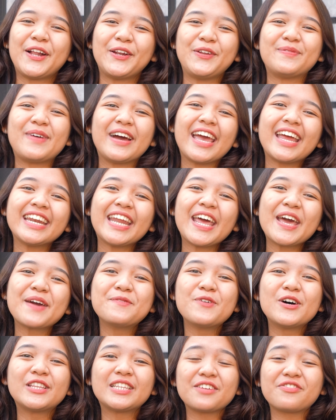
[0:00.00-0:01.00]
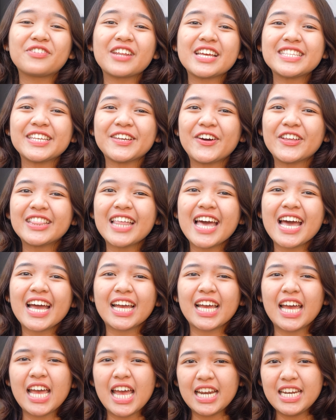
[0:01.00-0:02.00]
Lumayan deh buat refreshing
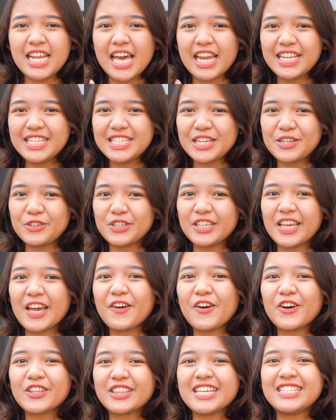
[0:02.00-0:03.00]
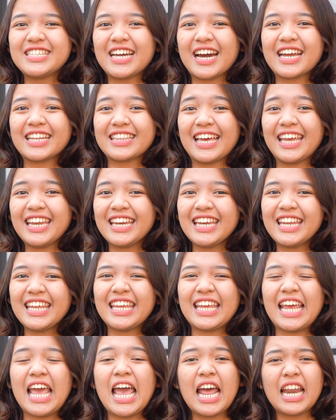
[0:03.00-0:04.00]
otak dari jenuhnya kota Jakarta
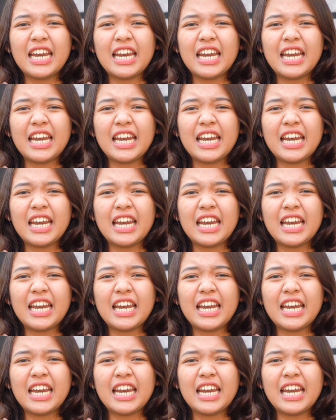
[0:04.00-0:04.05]
ini.